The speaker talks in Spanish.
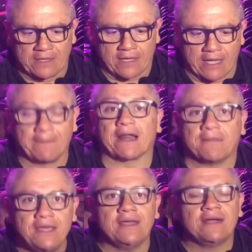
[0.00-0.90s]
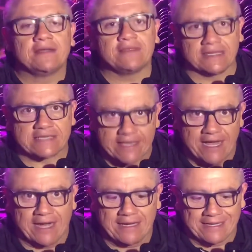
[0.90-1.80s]
que para mí, desde
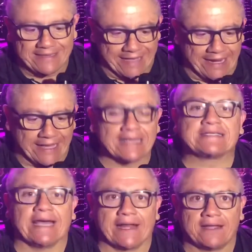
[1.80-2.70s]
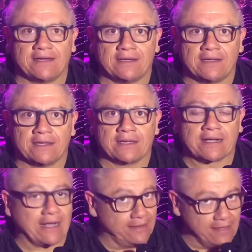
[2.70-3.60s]
ya, tiene que ser
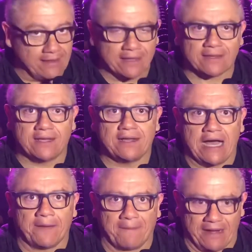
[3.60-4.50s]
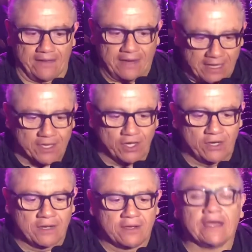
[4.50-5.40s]
candidata a pelea del año
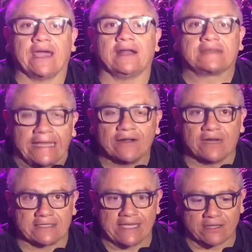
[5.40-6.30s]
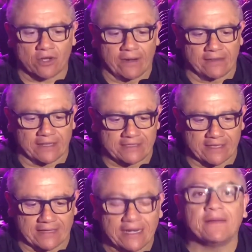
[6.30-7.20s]
el tiro en las
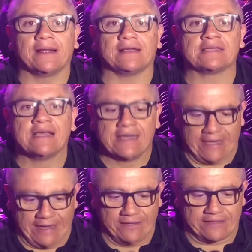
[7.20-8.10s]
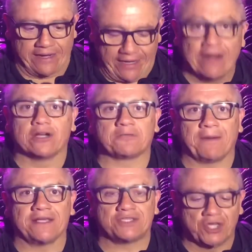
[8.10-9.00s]
147 libras entre Earl
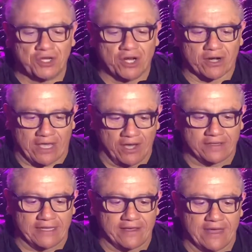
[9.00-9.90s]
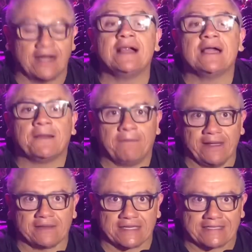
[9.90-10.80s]
Spence Jr., que hoy tiene ya
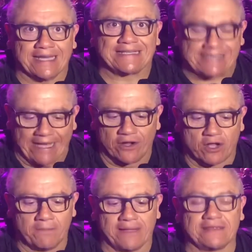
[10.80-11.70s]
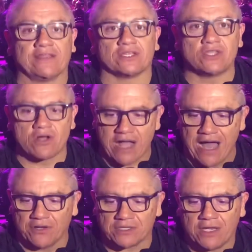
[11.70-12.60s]
26-0 con 22
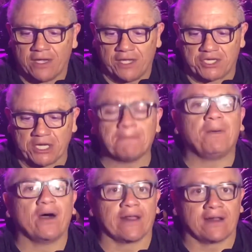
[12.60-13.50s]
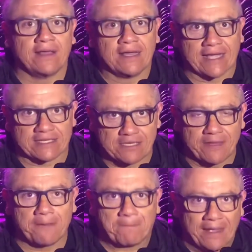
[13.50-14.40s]
knockouts, y Sean Porter, que si
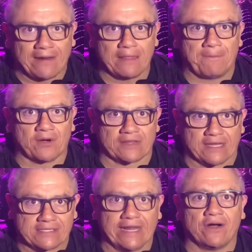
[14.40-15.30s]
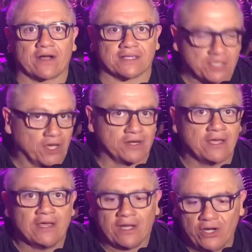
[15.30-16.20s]
bien pierde por tercera ocasión,
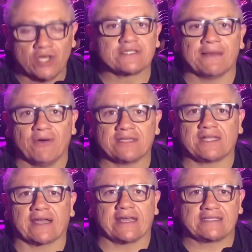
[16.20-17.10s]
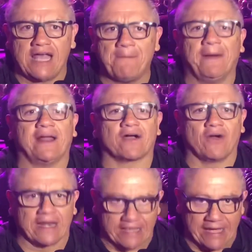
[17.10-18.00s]
nos demuestra que está para
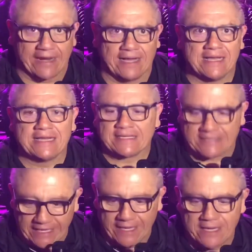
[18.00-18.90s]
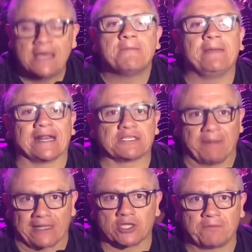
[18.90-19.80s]
cualquiera. Sí, mis
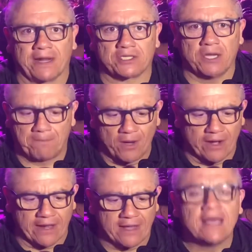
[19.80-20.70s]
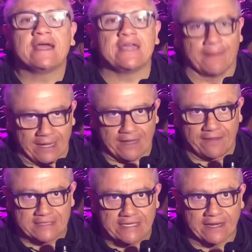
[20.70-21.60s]
respetos para Sean Porter, y habrá que
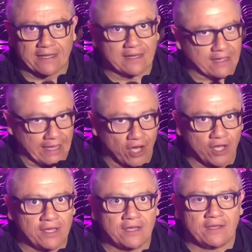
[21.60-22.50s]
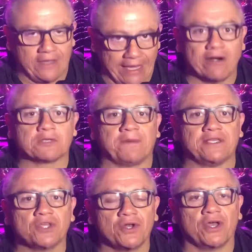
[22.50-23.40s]
decir que hoy Earl
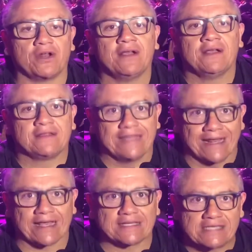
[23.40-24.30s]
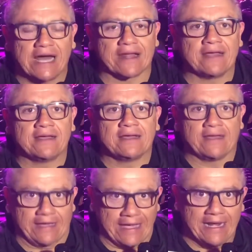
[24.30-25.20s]
Spence Jr. tiene que estar en